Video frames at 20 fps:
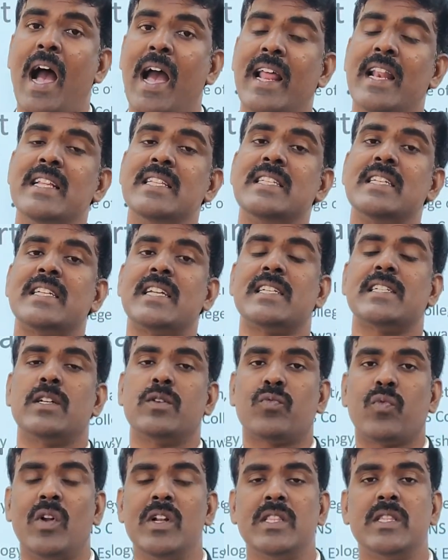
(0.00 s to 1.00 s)
ஹையர்
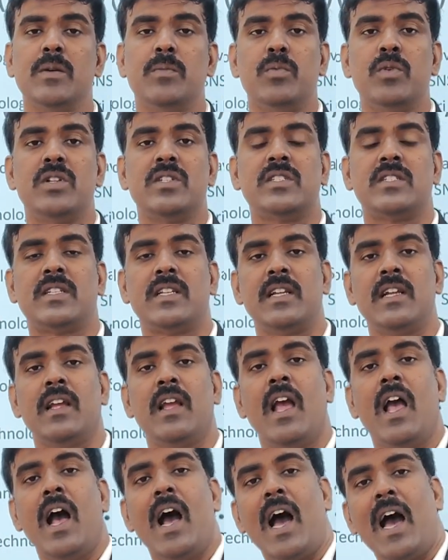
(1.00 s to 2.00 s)
எஜுகேஷன் டுவெல்த்து முடிச்சுட்டு
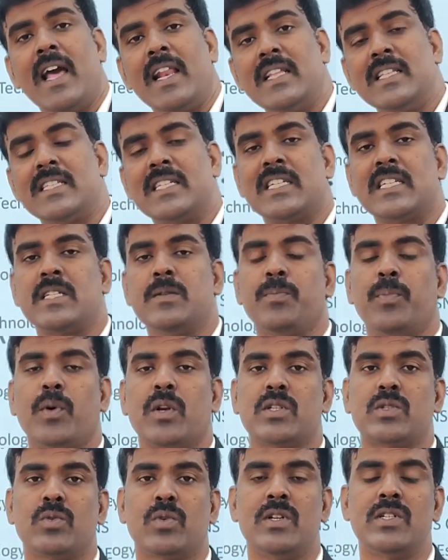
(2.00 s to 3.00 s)
ஹையர் எஜுகேஷன்
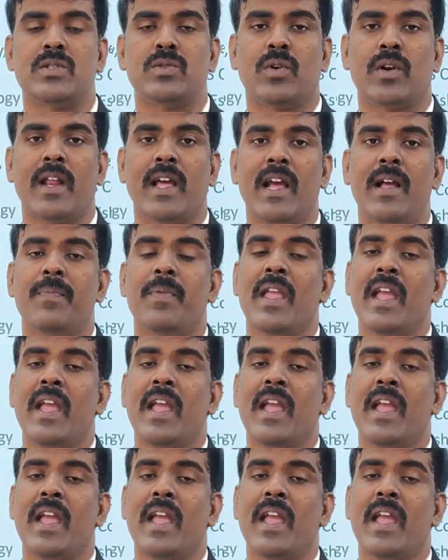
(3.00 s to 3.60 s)
போகிற ஸ்டூடெண்ட்ஸோட